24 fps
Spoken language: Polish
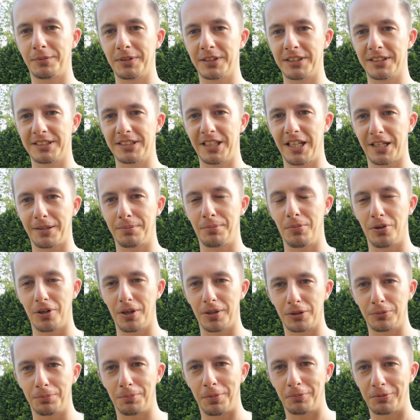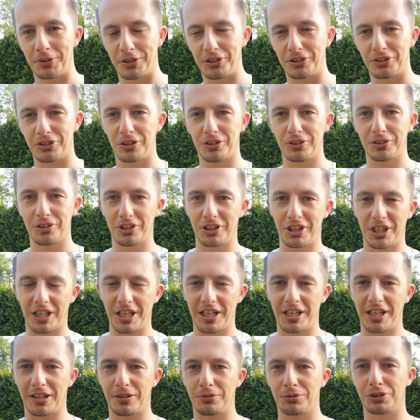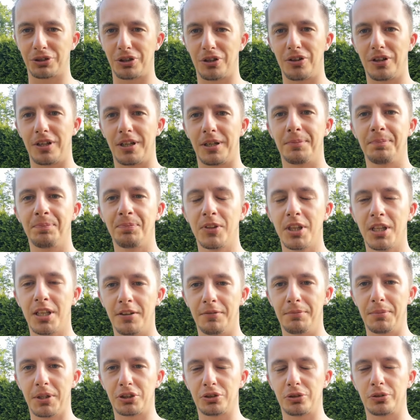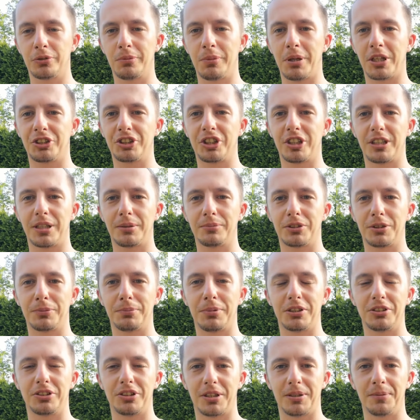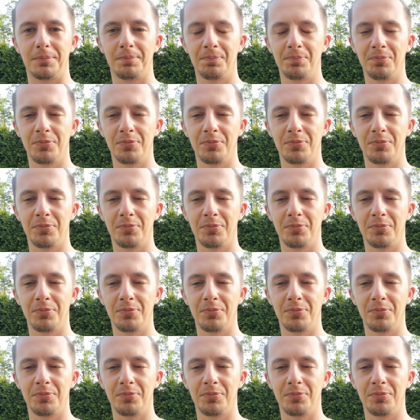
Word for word: więc jak mogę tu powiedzieć, że on odegra jakąś rolę w meczu numer 7, czy będzie